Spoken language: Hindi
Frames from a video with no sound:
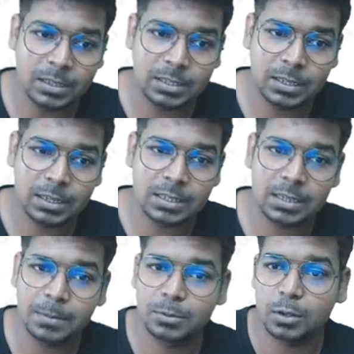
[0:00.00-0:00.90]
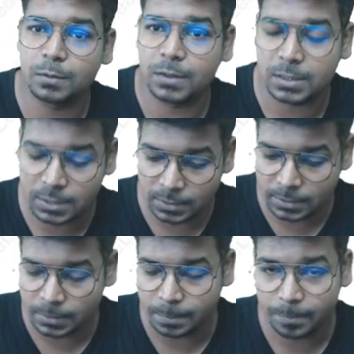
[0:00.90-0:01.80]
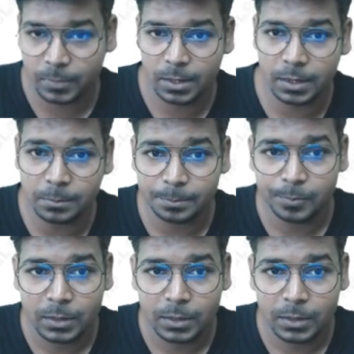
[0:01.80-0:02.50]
इस तरीके से आप सॉल्व कर सकते हैं ठीक है